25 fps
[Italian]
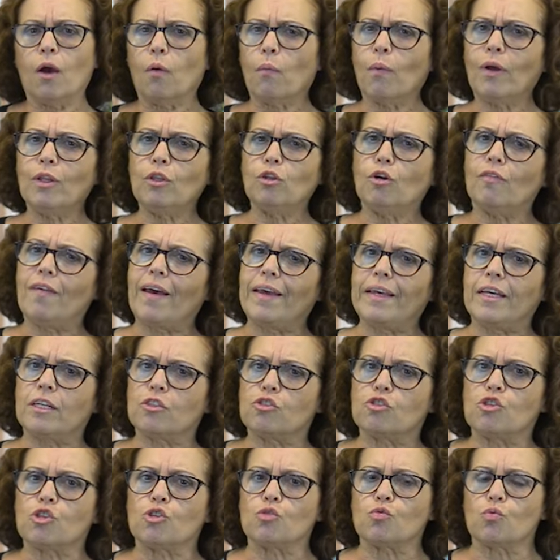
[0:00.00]
Quando vai
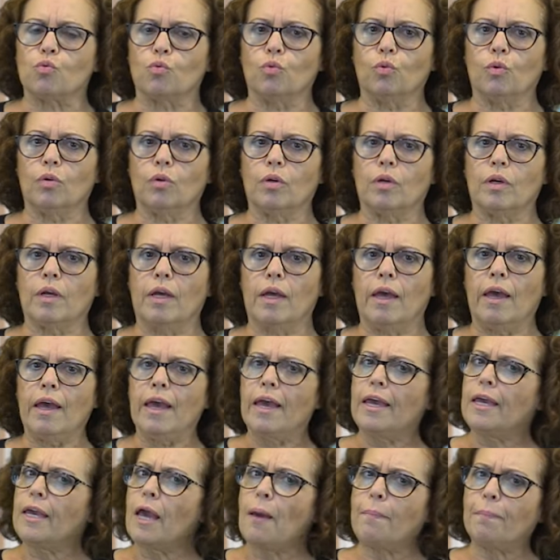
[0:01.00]
a Gesù
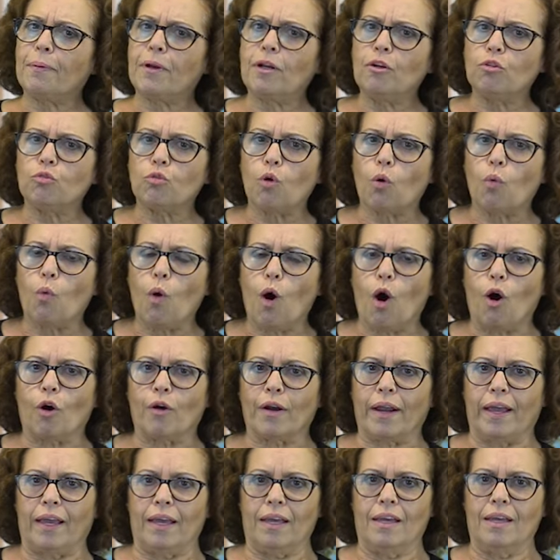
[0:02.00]
e apri il tuo
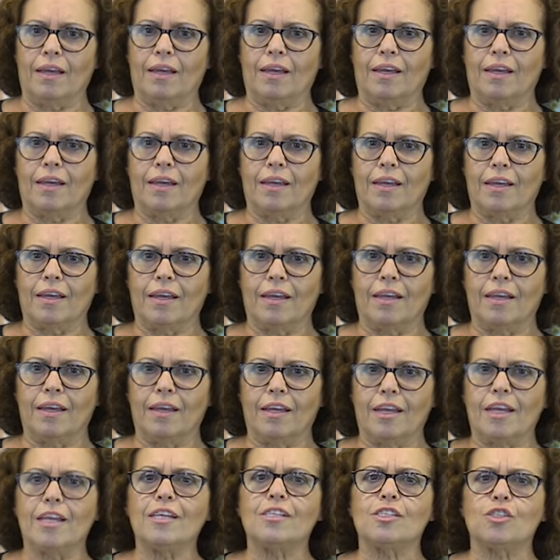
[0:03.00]
cuore
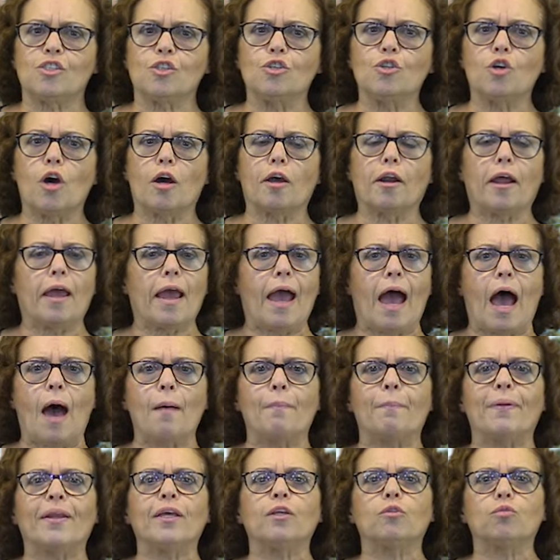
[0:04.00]
il Signore
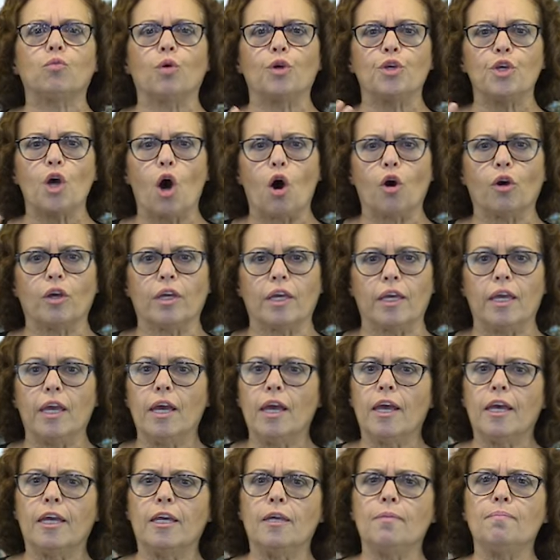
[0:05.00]
apre i tuoi occhi
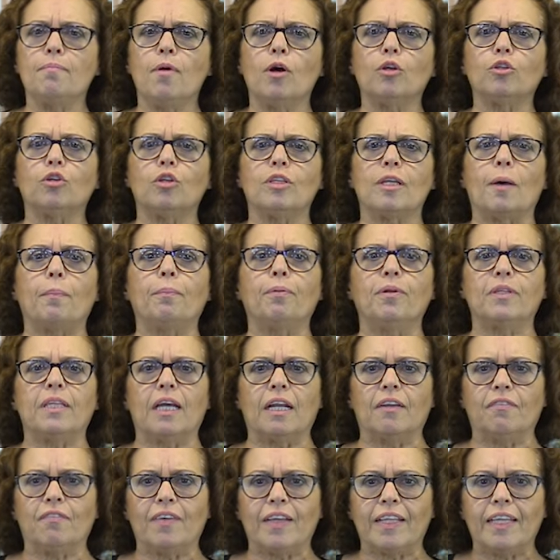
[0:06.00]
in modo da
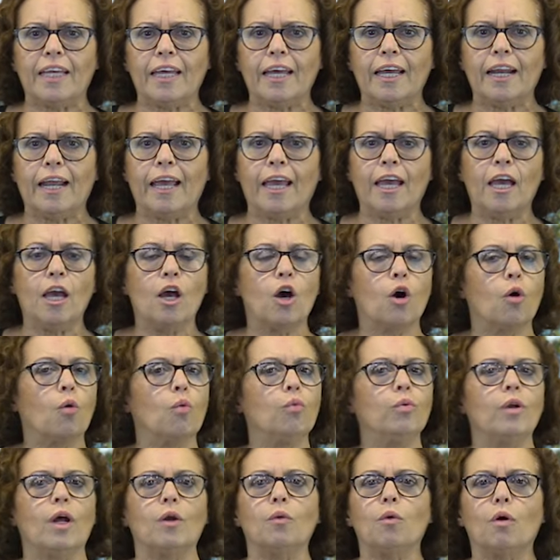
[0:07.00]
poter vedere
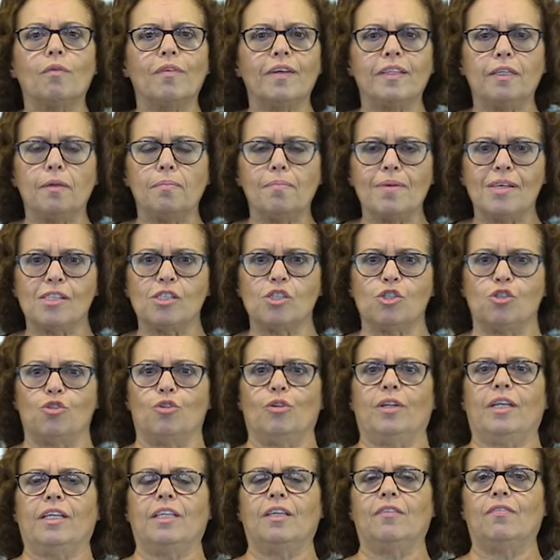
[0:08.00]
una nuova
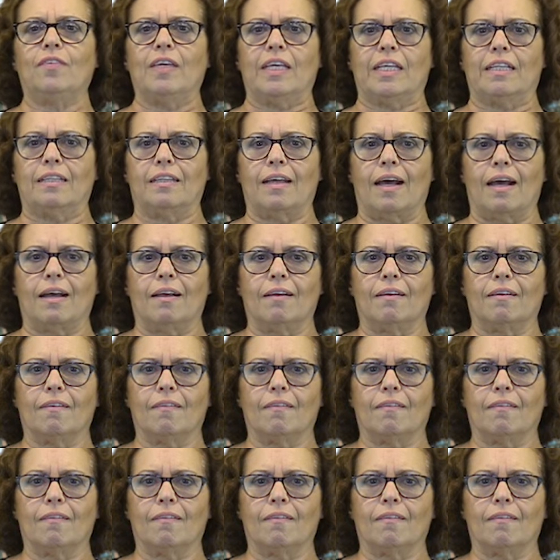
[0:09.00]
dimensione di vita.